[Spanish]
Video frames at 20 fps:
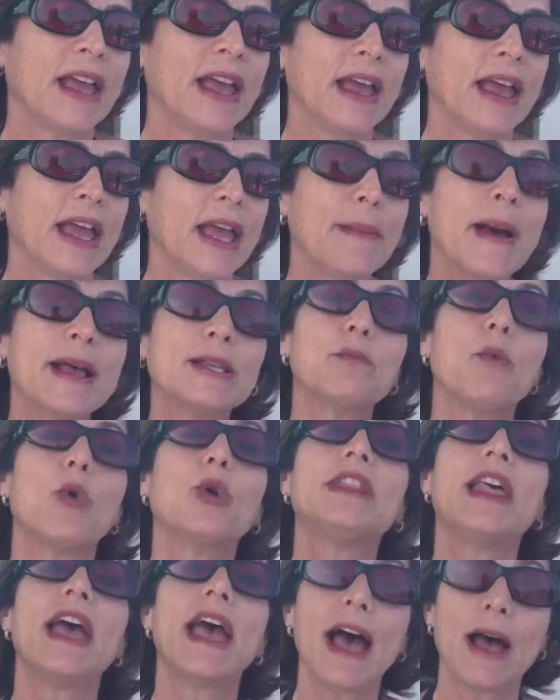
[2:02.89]
eh, más
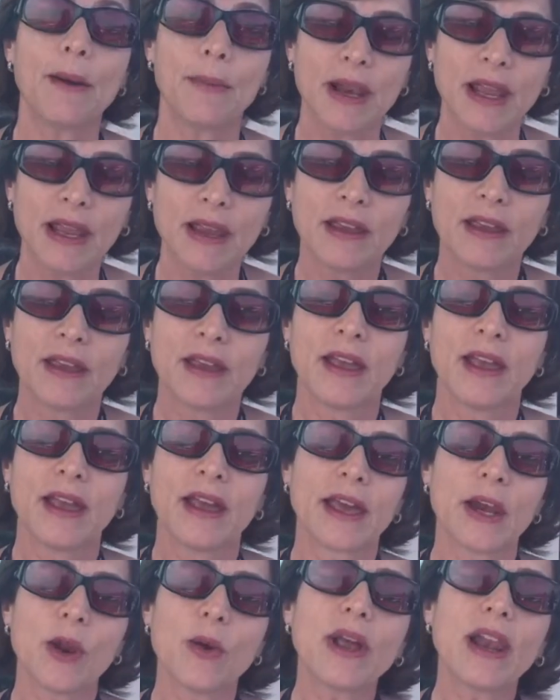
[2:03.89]
moldeable,
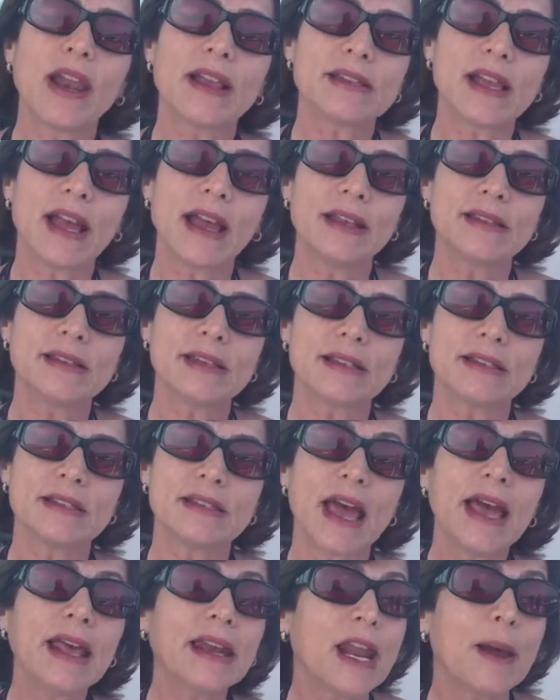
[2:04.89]
creo que las agencias
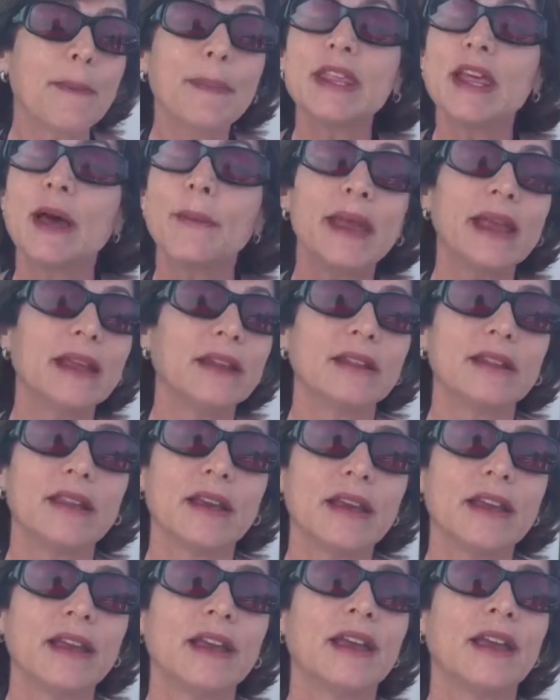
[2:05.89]
ya
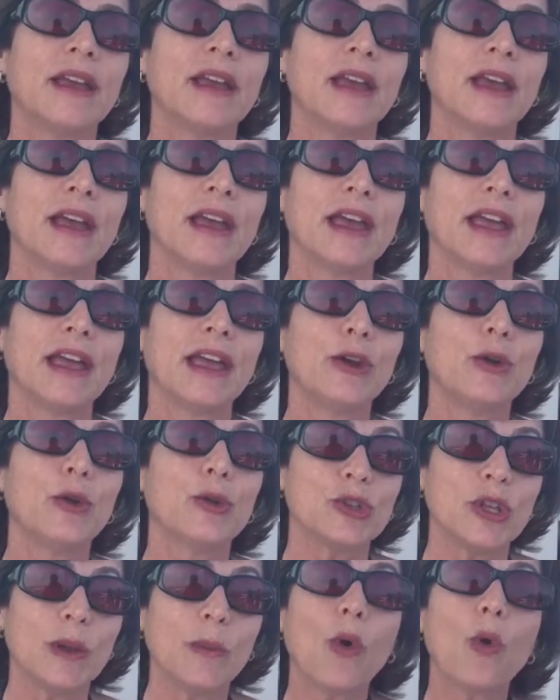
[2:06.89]
rápidamente eh,
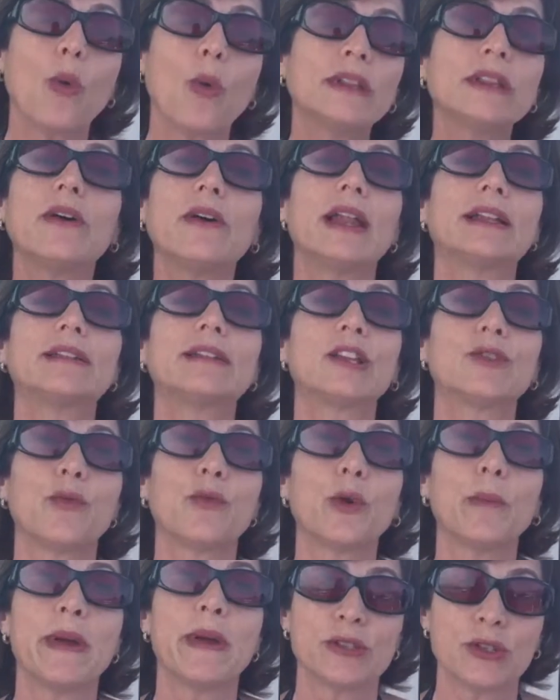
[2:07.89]
nos dimos cuenta de la
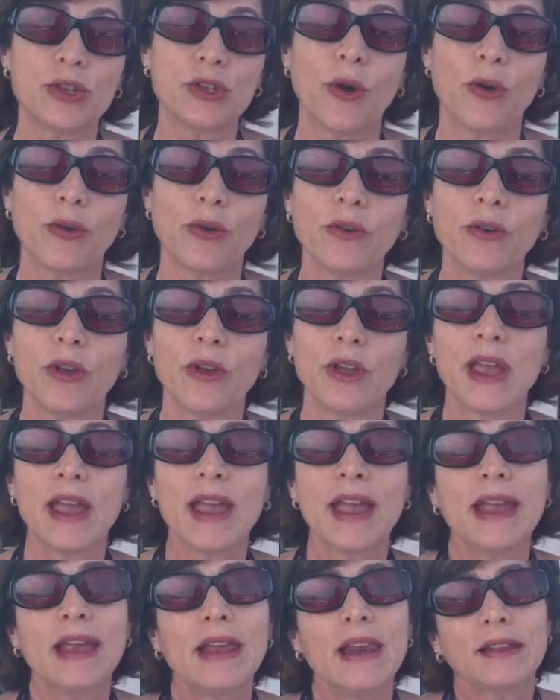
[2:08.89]
transformación
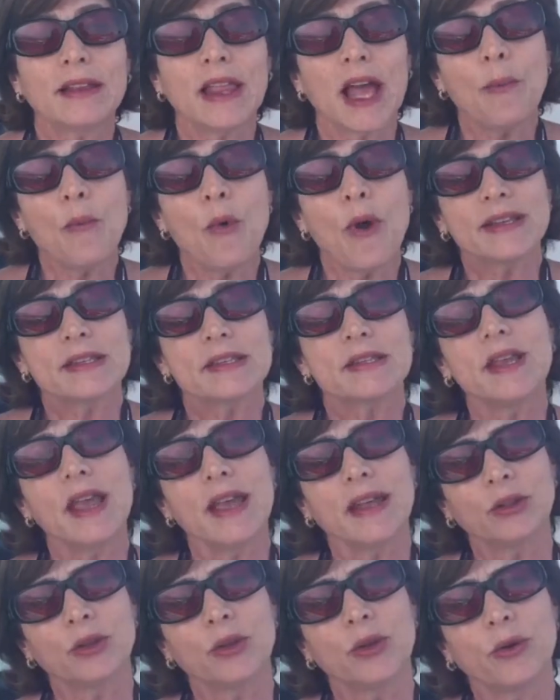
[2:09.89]
y le estamos
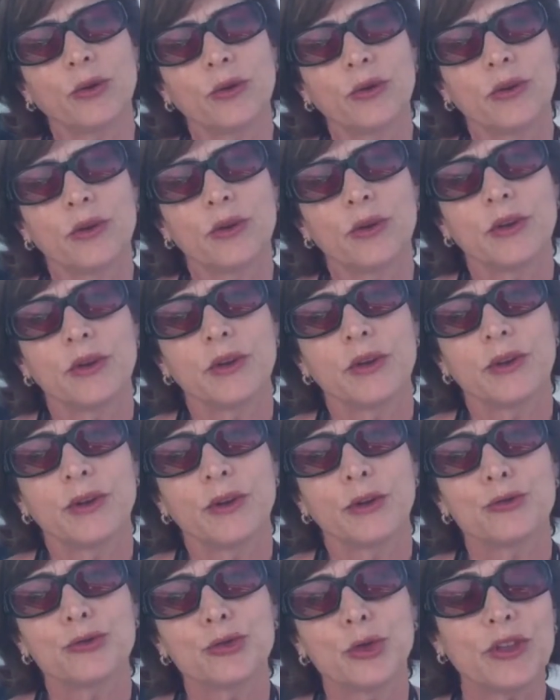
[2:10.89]
haciendo,
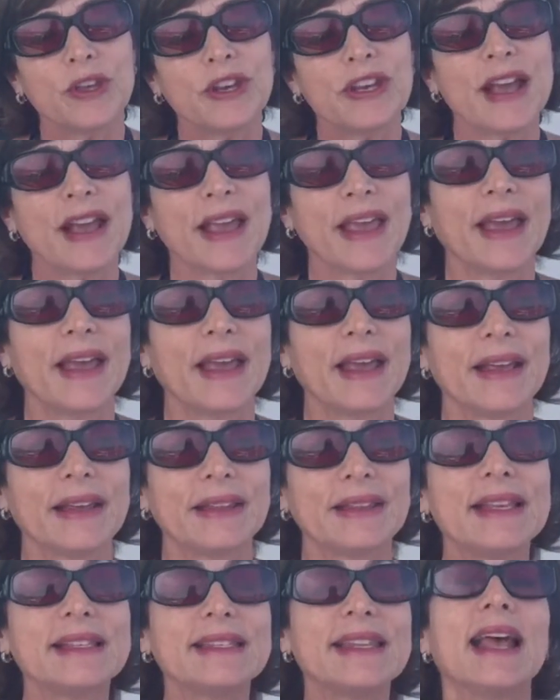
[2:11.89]
yo diría que
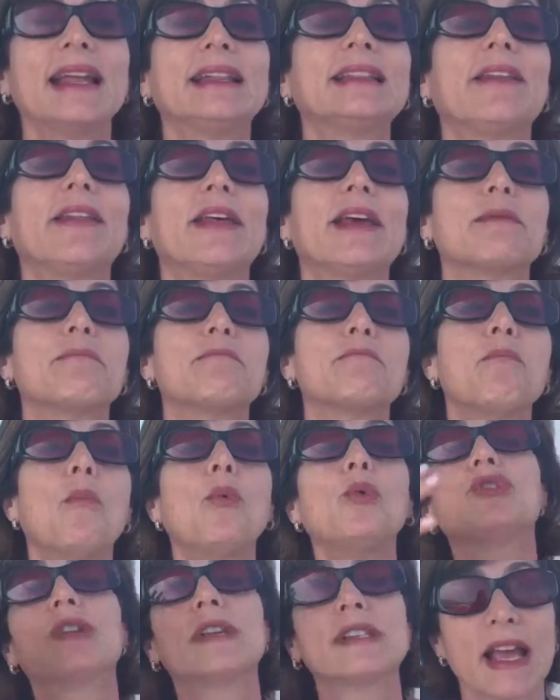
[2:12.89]
desde antes de
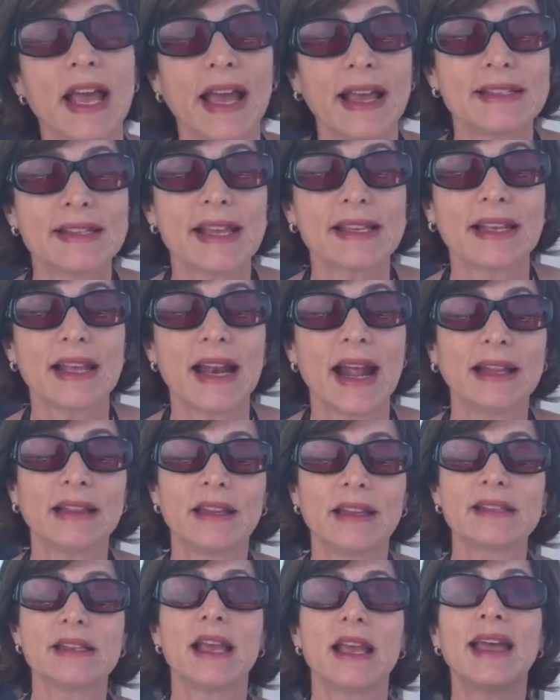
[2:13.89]
muchas agencias
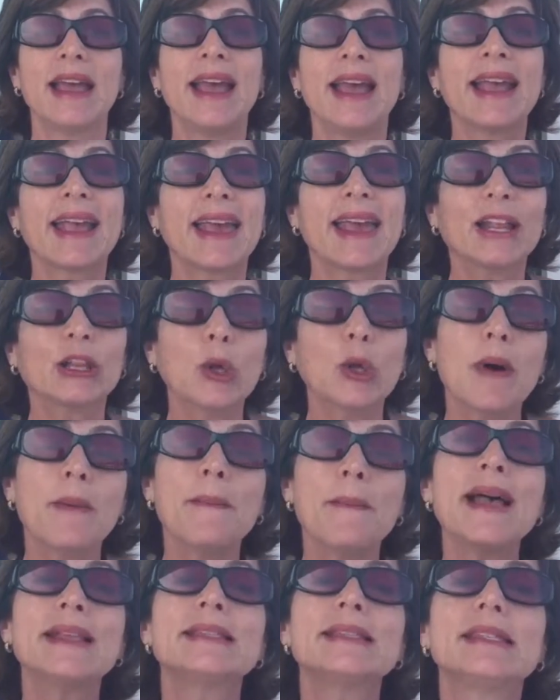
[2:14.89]
grandes que le toma
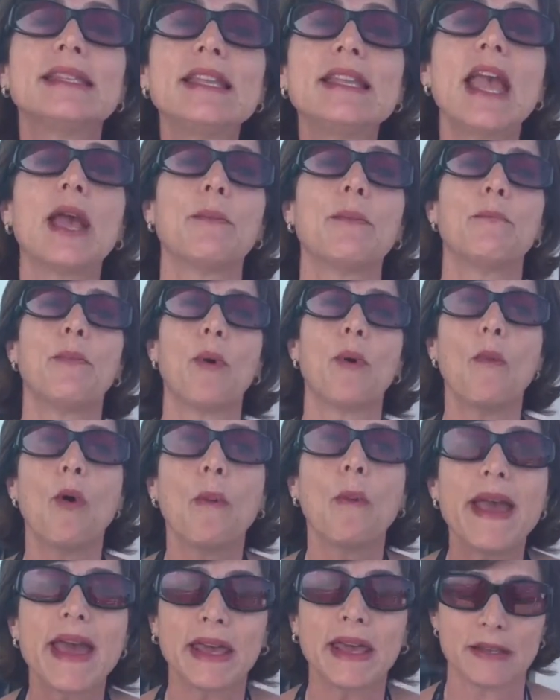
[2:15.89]
más tiempo
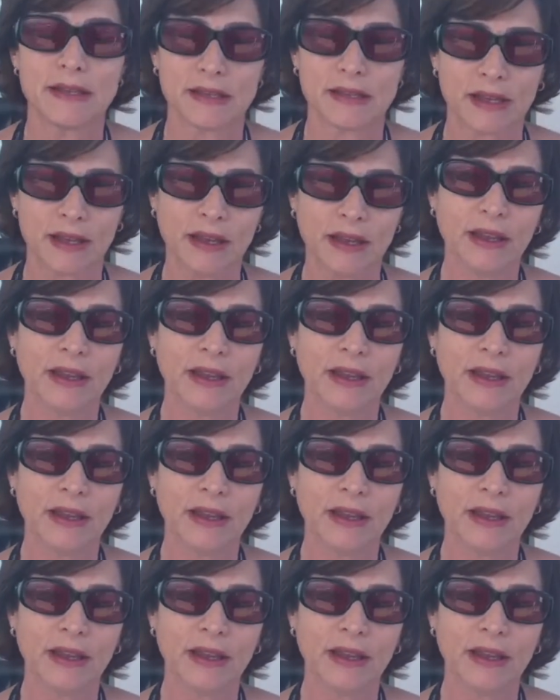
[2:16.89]
moverse.